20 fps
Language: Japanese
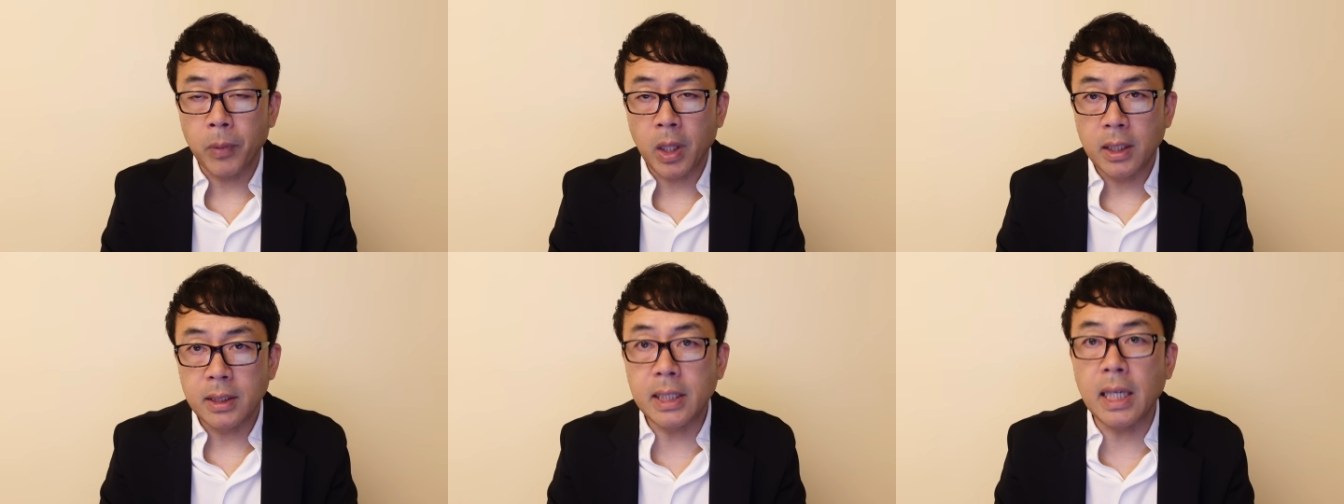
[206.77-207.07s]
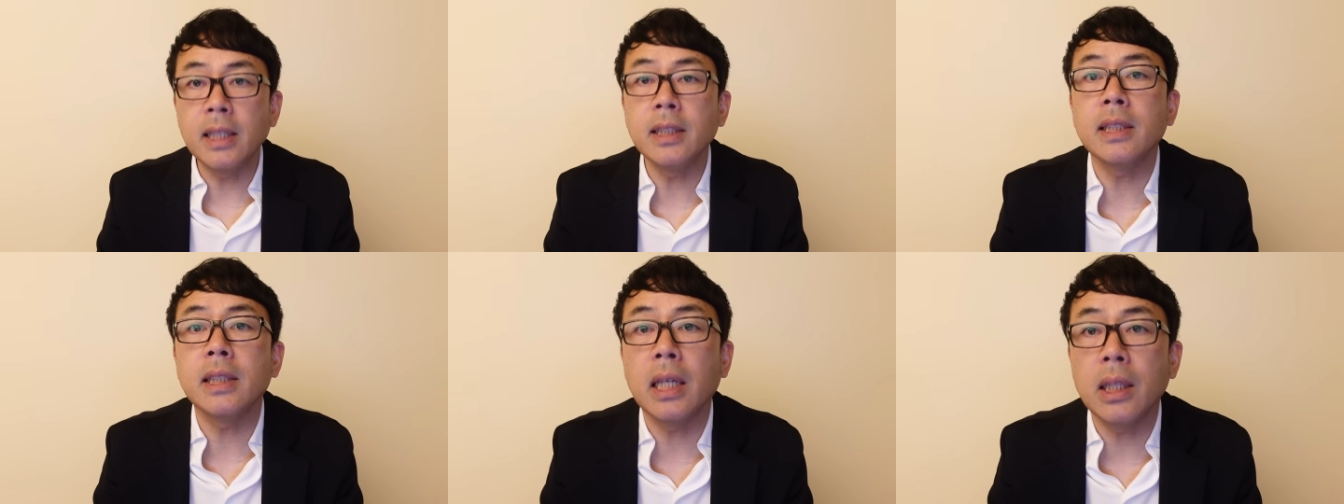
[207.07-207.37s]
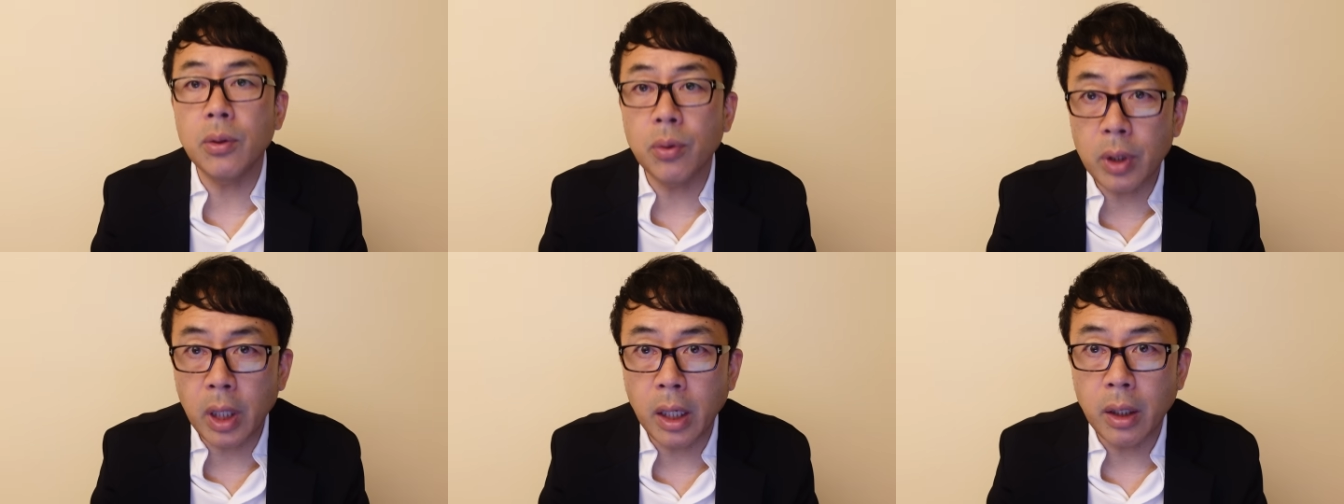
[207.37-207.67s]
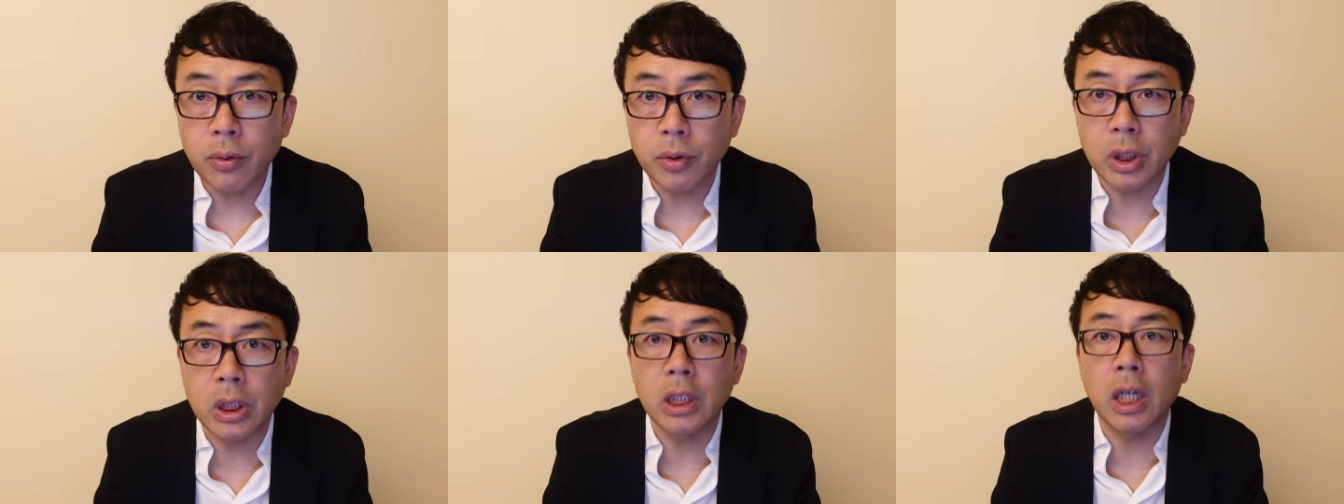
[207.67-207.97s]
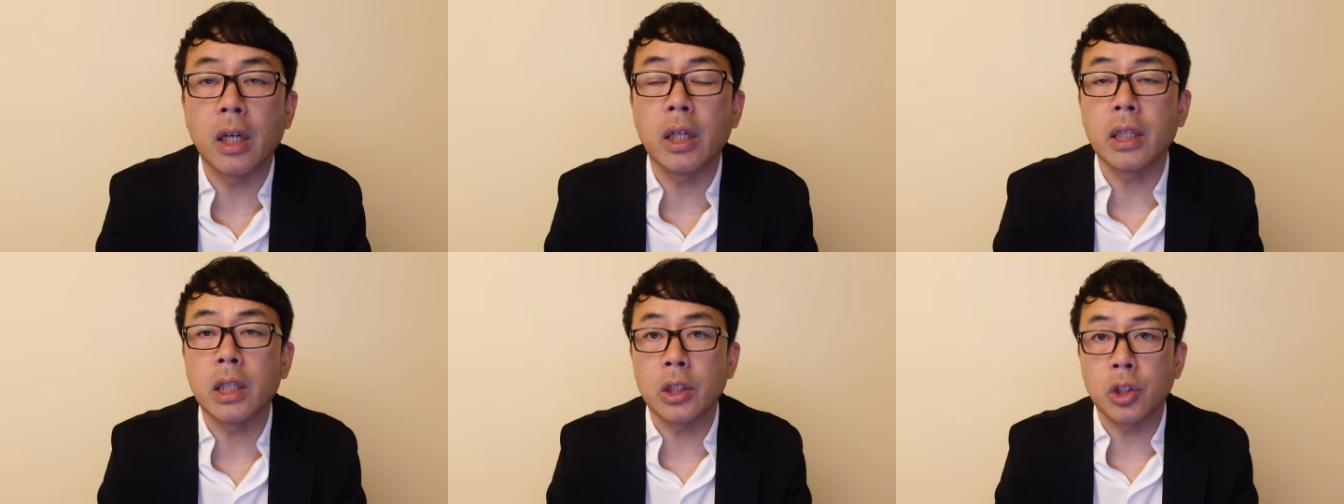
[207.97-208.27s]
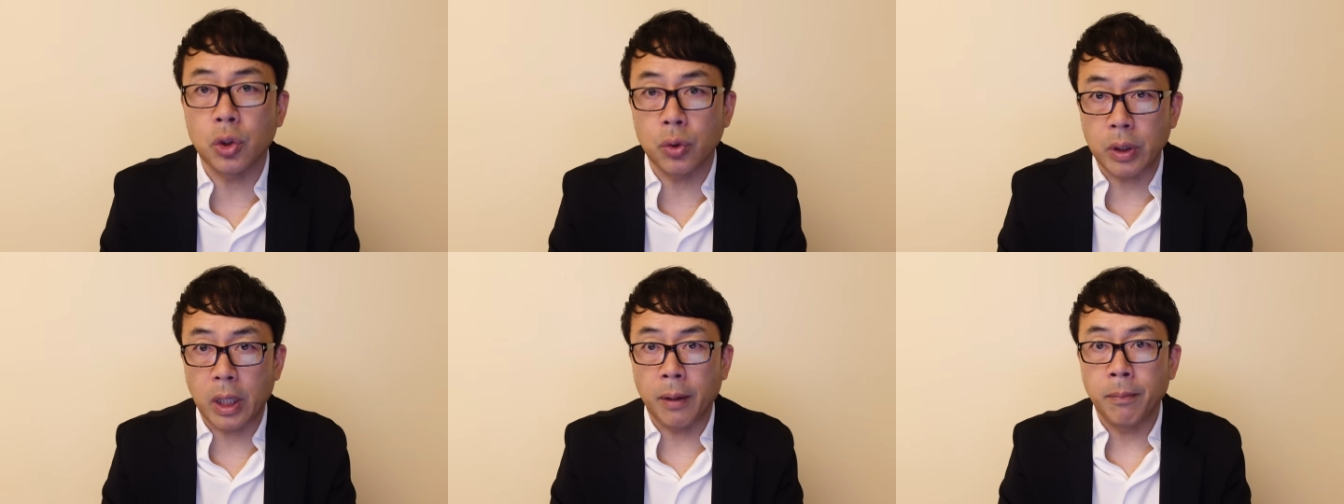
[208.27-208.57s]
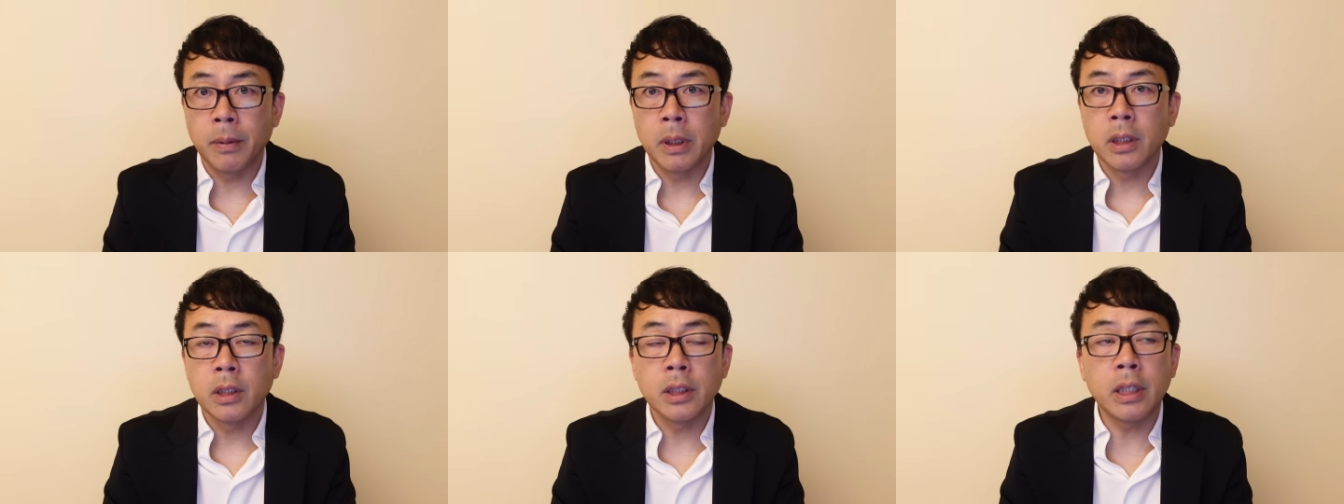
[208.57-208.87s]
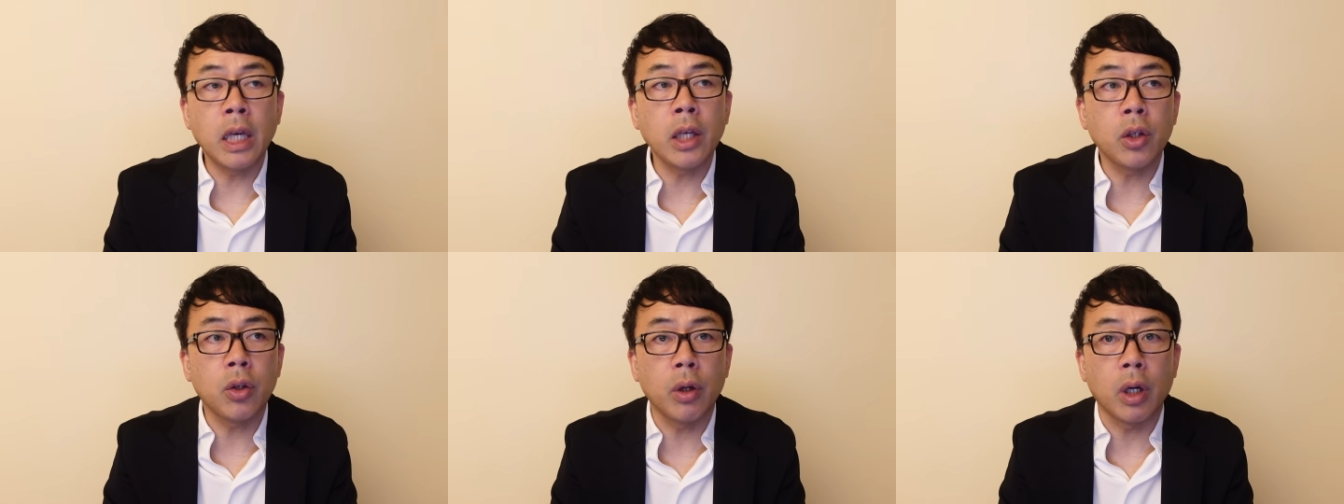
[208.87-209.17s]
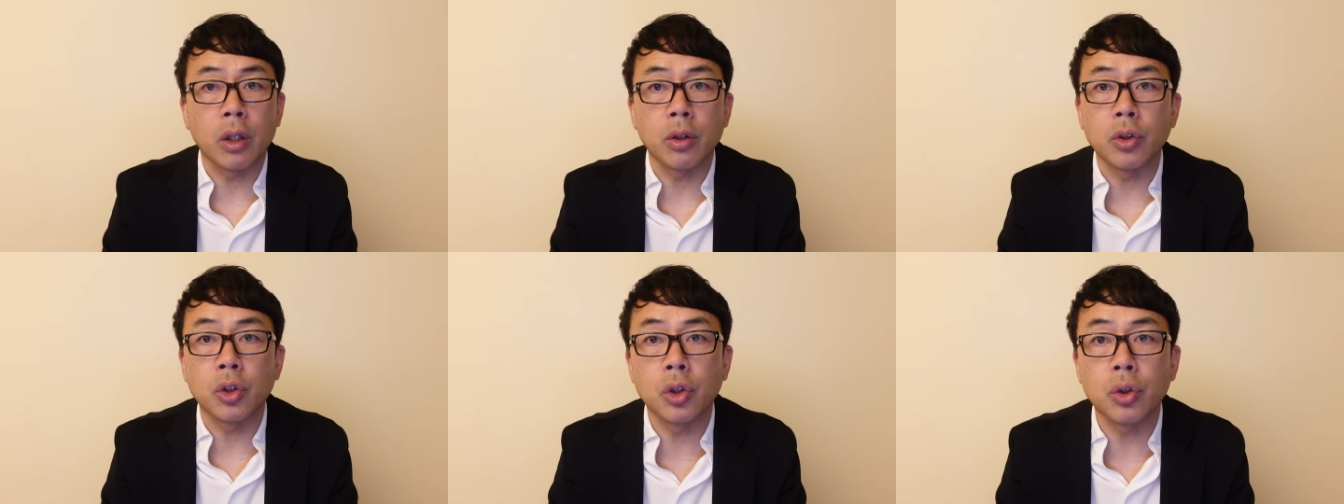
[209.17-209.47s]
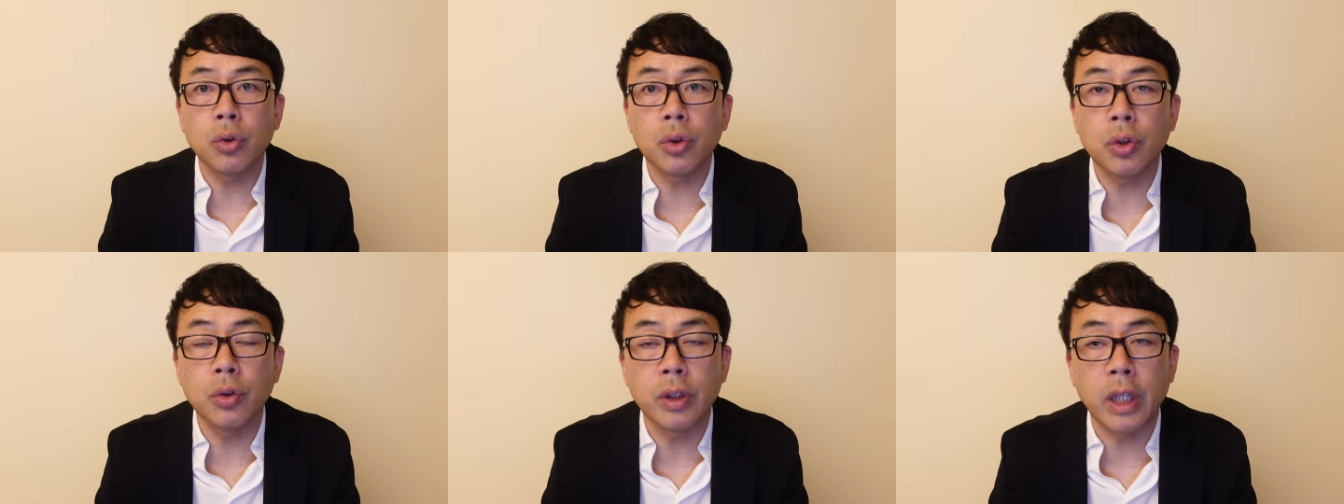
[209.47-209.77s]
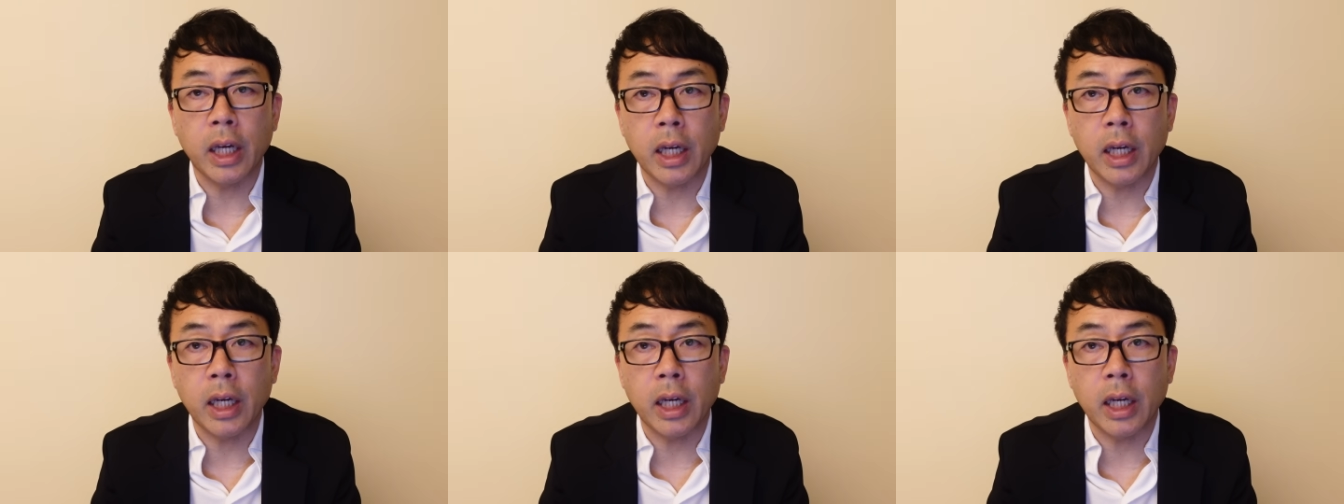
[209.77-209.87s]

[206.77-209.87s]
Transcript: 戦前のね、失われた10年。1919